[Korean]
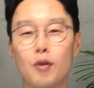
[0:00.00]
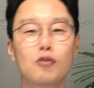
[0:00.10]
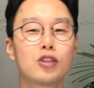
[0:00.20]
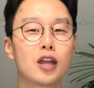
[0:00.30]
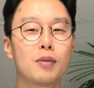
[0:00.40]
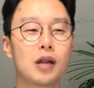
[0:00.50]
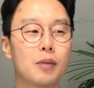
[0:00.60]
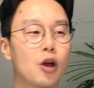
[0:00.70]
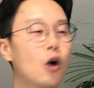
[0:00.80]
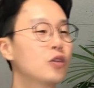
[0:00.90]
뭐 우리나라 말로
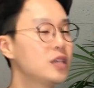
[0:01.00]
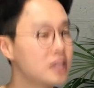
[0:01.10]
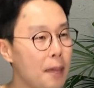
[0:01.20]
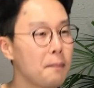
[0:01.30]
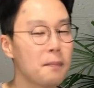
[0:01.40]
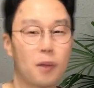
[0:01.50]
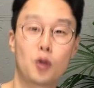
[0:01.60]
하면 어디샘?